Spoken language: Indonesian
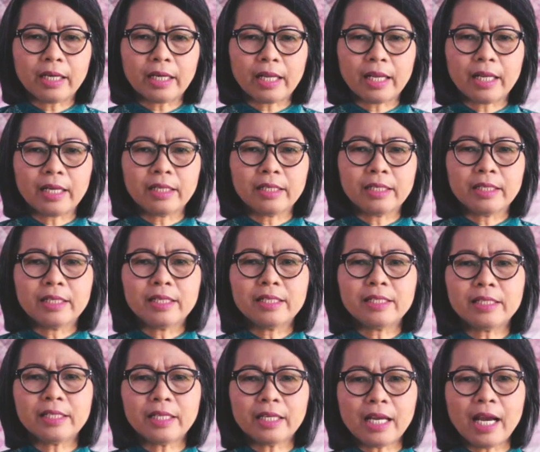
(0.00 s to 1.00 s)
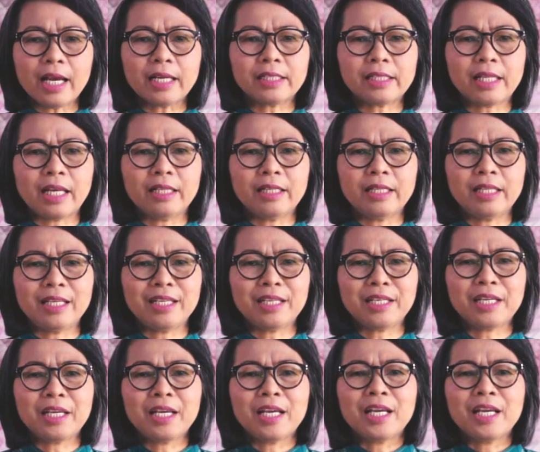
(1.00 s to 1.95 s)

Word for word: keren, cegah stunting.